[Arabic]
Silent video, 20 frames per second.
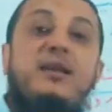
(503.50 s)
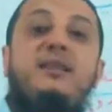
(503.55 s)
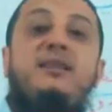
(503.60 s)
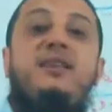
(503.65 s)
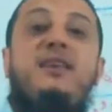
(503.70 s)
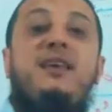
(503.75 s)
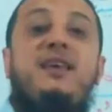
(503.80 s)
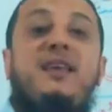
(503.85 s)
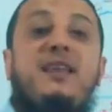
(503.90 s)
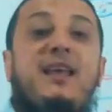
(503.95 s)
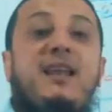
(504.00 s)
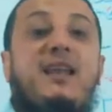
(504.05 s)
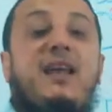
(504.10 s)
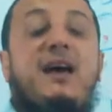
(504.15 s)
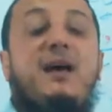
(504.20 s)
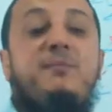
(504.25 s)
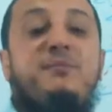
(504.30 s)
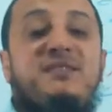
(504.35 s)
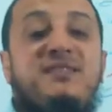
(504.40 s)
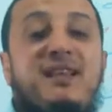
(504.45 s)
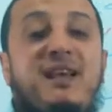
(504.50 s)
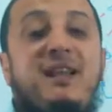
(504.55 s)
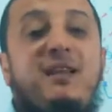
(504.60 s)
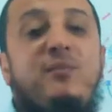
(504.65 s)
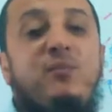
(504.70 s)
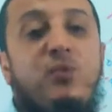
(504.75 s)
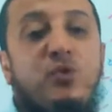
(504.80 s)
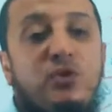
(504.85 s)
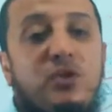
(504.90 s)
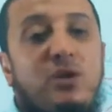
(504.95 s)
دي كده الهمزة
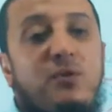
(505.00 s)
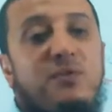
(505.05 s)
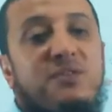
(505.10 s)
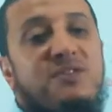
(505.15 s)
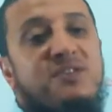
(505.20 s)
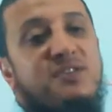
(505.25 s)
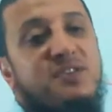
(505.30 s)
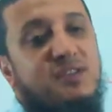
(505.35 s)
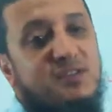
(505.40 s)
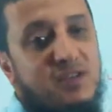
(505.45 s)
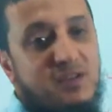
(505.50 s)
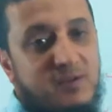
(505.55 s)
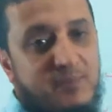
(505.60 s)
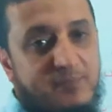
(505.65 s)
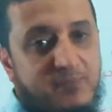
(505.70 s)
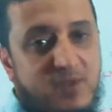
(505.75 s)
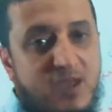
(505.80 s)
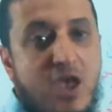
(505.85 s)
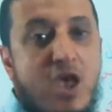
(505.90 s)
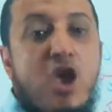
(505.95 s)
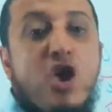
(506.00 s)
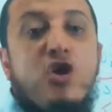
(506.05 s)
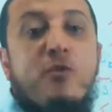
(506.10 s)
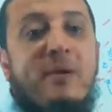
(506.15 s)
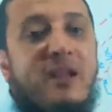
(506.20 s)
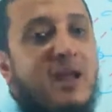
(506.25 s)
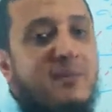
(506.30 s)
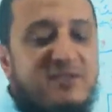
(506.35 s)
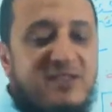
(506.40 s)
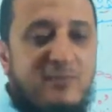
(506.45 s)
المتوسطة
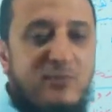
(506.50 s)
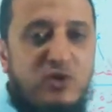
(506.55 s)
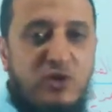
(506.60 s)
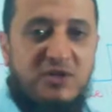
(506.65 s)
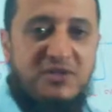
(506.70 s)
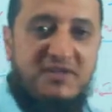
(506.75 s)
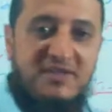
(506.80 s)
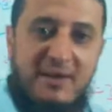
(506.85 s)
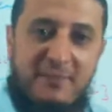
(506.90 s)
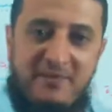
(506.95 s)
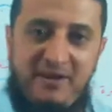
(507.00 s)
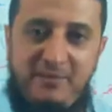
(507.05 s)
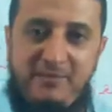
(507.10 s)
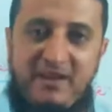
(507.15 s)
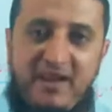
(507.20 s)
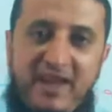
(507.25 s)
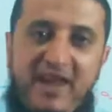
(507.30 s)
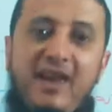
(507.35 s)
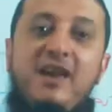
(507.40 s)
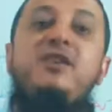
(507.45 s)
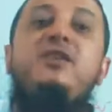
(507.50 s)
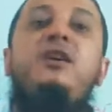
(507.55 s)
بالهمزة المتوسطة بنعمل ايه؟